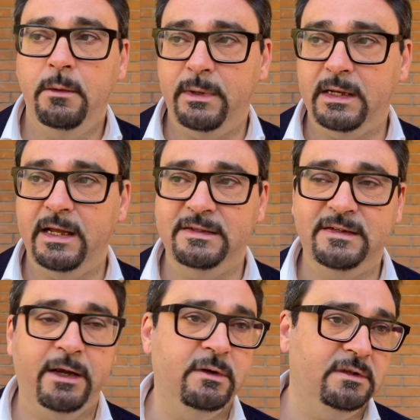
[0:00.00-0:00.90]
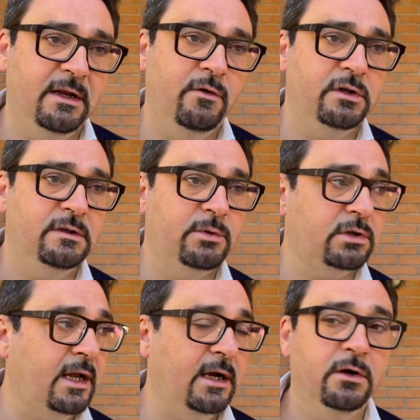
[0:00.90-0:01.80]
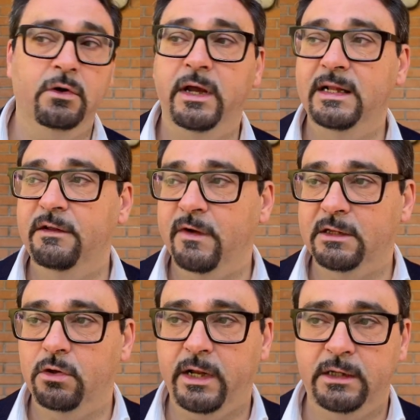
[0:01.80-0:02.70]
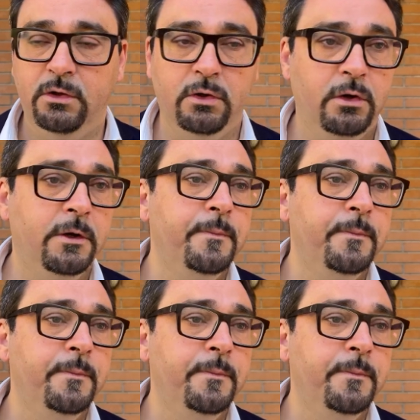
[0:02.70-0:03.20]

perché se questi lavori si protraggono e di fatto rendono